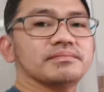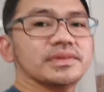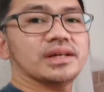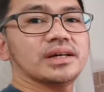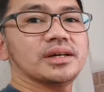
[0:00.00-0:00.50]

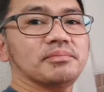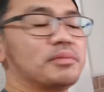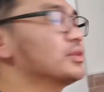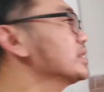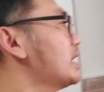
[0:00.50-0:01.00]
Uh,
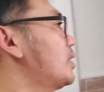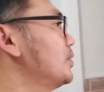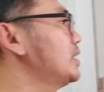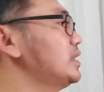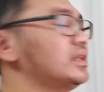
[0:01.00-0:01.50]
paper
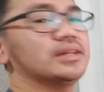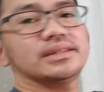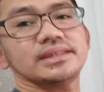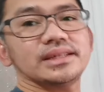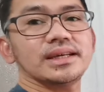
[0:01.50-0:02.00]
towel.
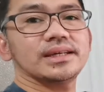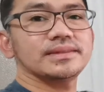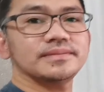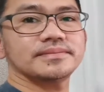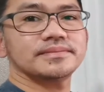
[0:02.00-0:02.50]
Yan.